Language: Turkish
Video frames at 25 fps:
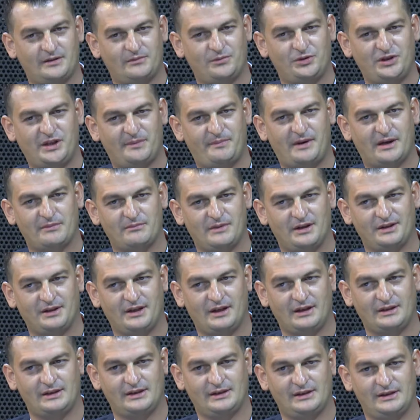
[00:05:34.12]
bu departmanda
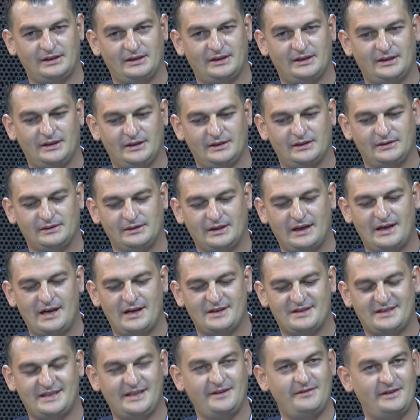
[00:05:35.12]
e, gelen
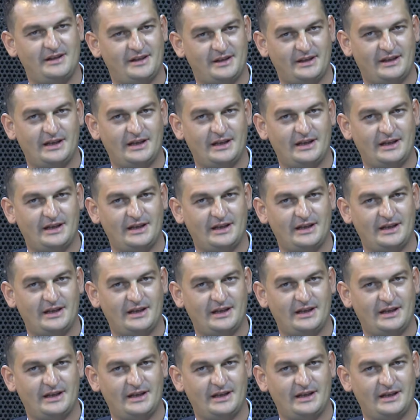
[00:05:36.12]
CV'leri